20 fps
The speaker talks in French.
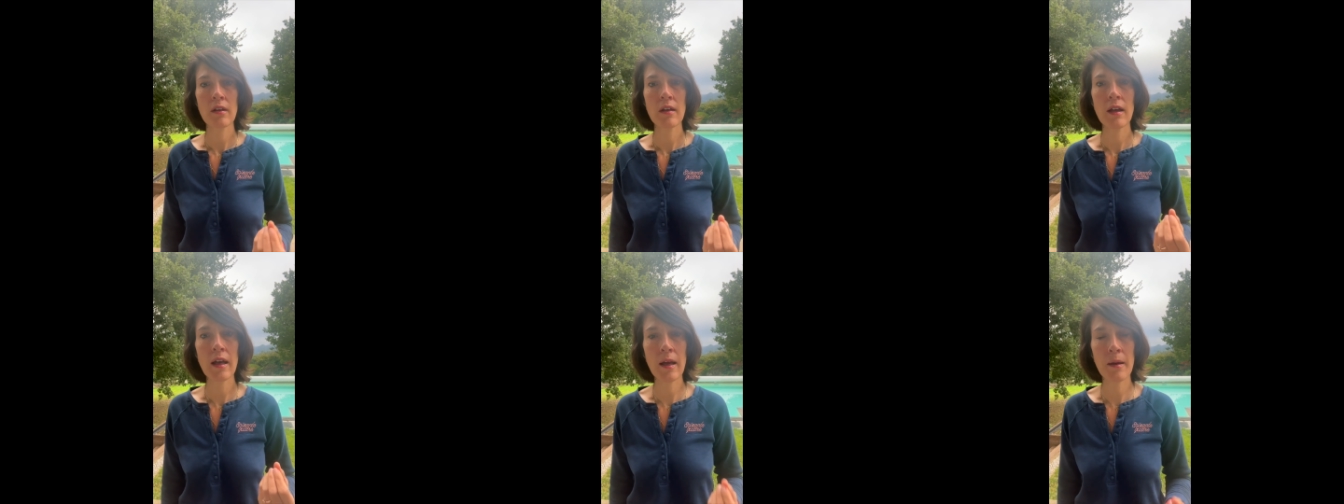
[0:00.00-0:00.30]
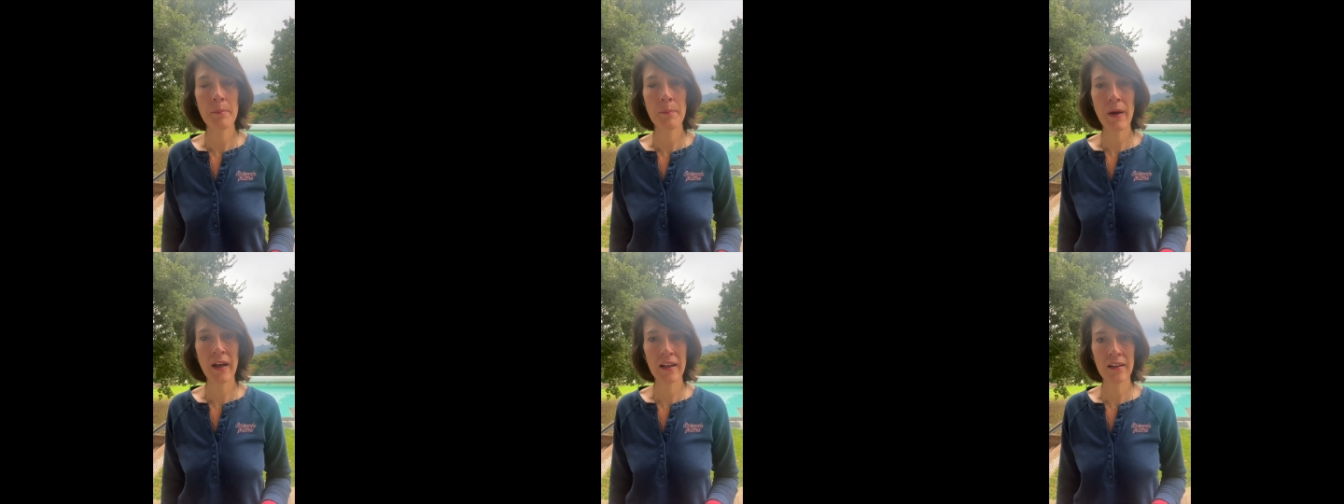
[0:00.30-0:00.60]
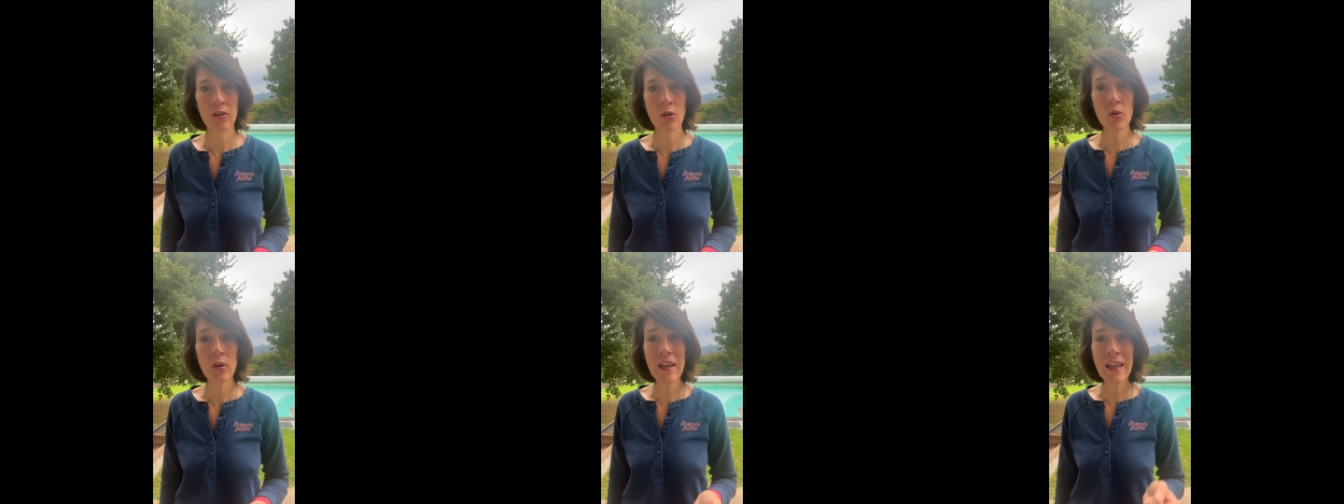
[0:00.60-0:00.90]

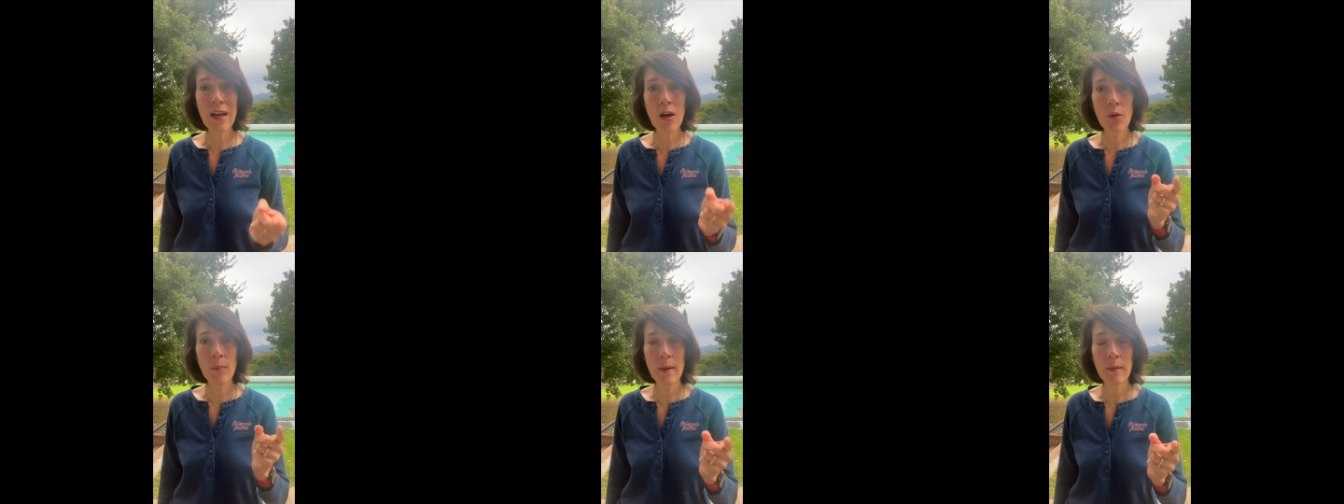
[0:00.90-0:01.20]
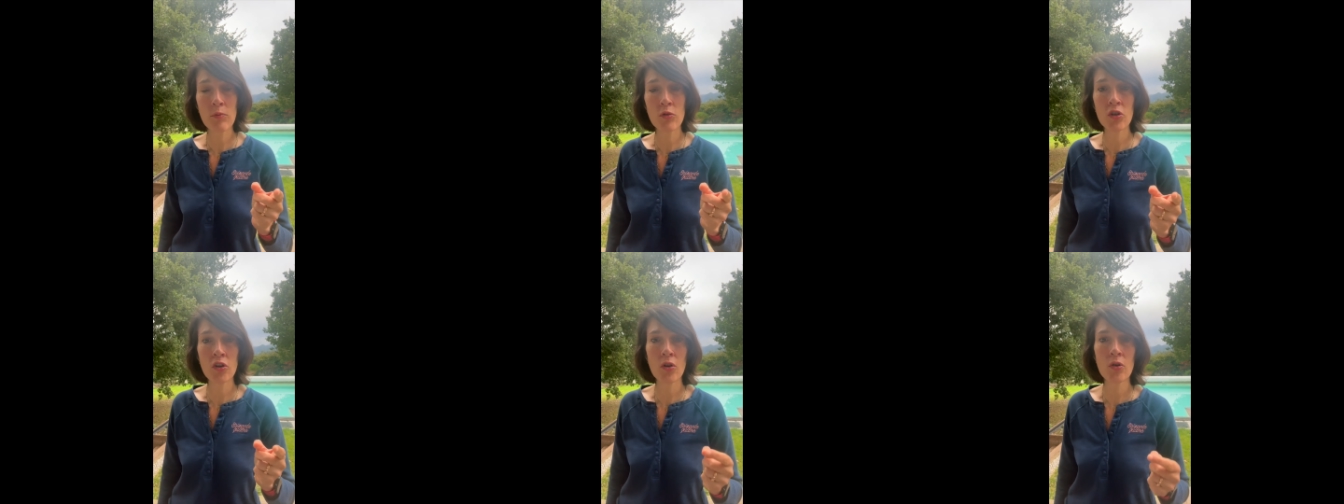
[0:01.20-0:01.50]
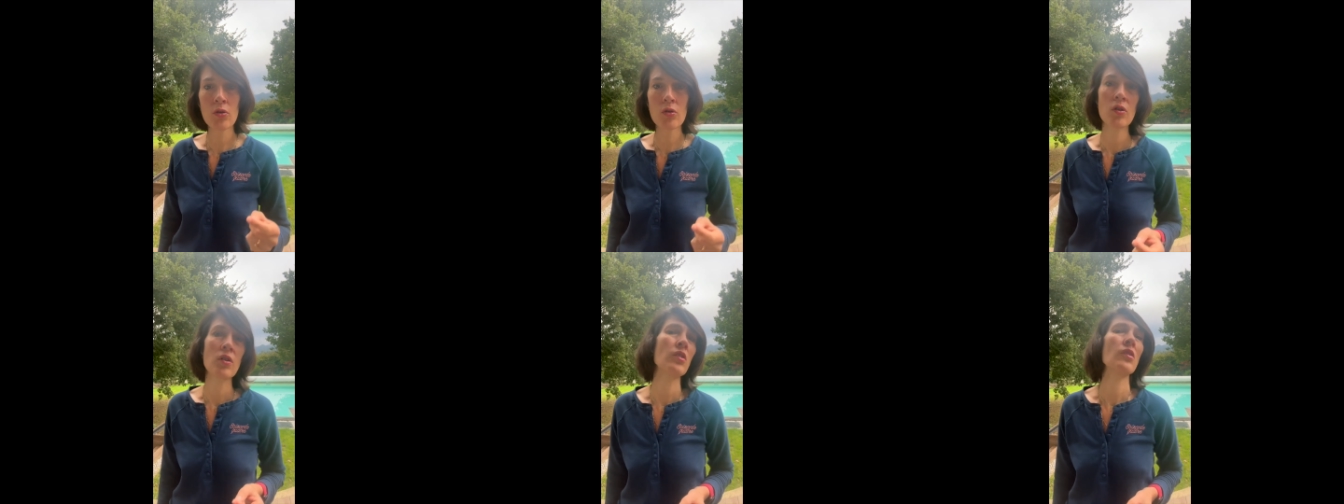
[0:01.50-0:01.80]
impactants et en même
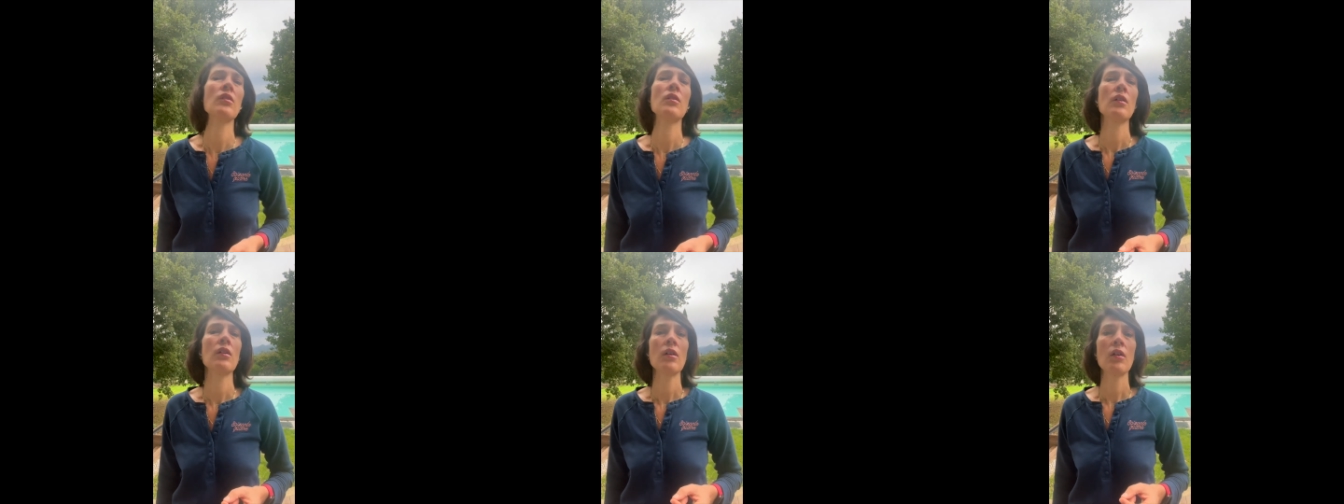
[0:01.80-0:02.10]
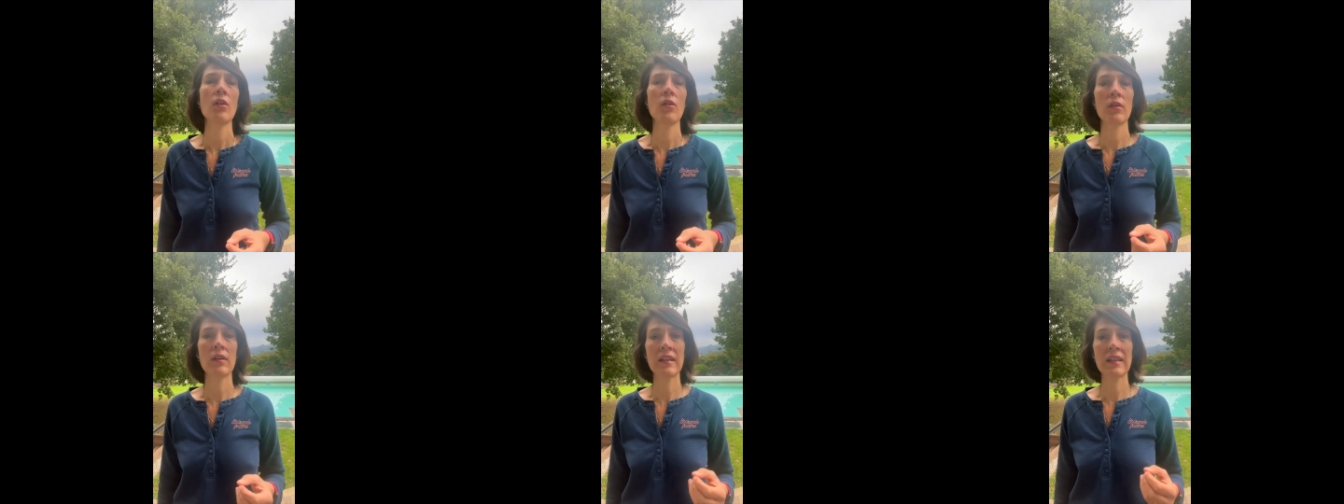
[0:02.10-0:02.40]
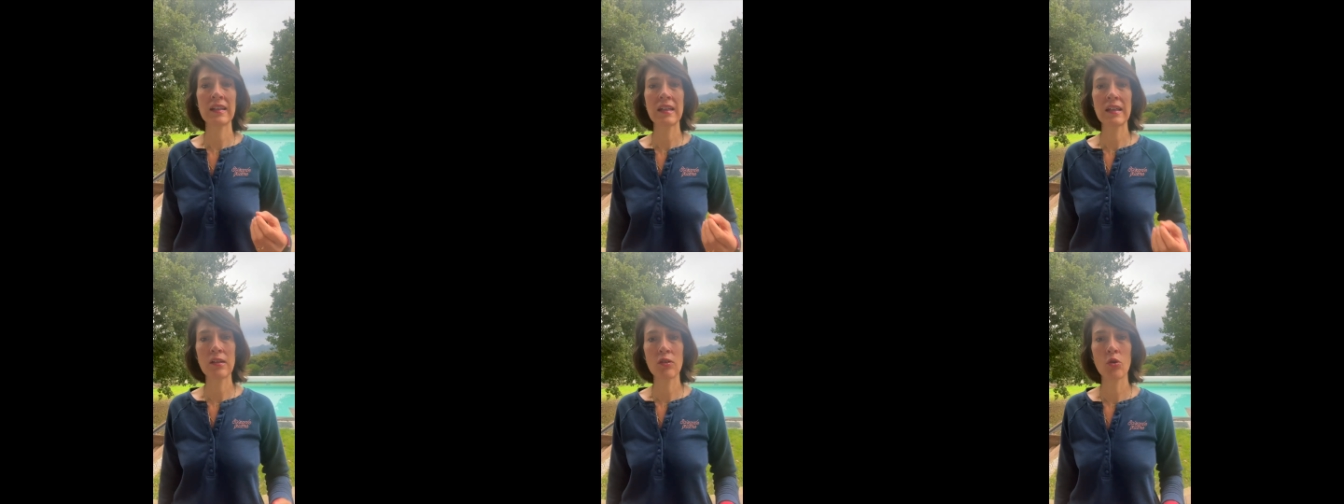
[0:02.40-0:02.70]
temps euh,
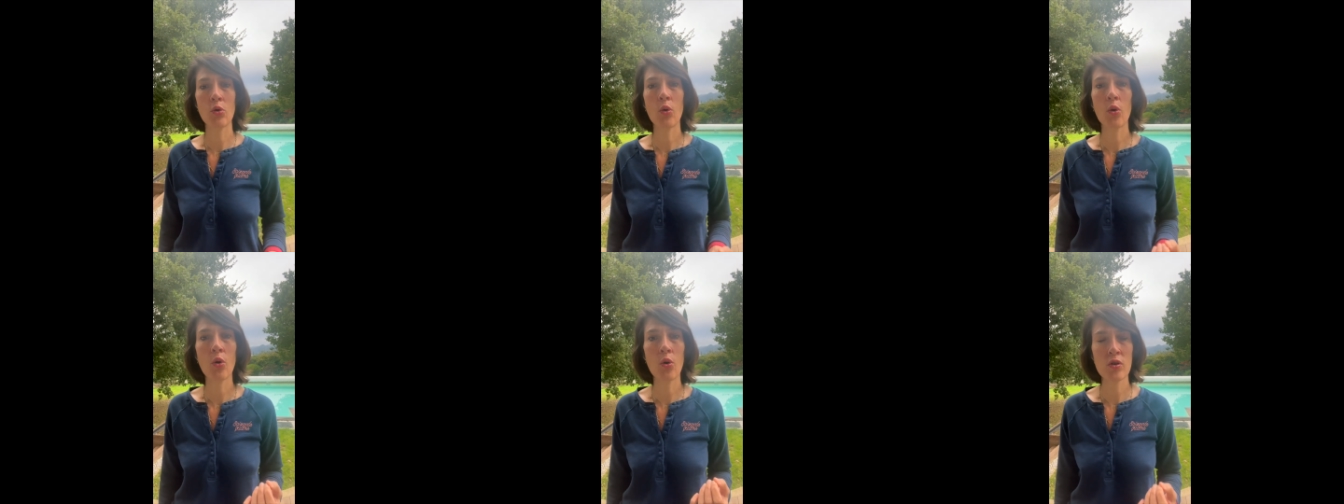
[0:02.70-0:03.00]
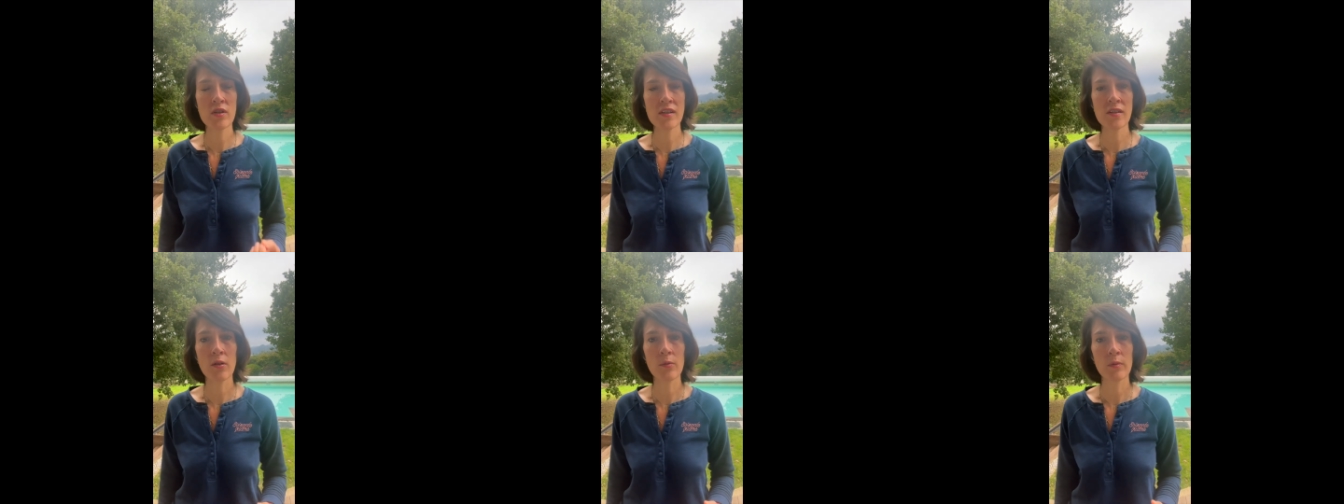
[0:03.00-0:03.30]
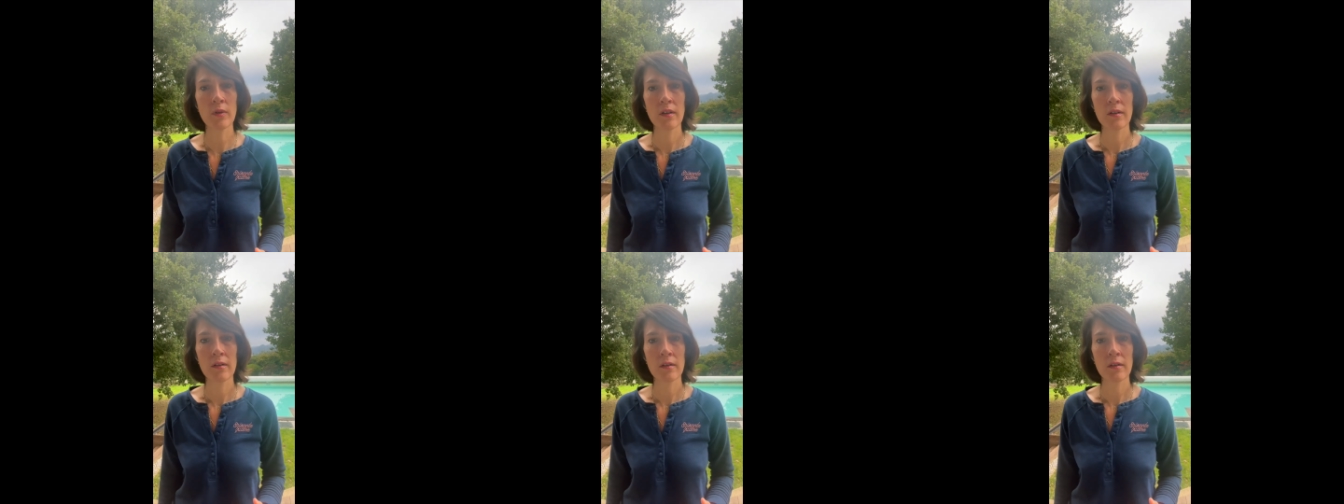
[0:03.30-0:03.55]
qui te ressemblent.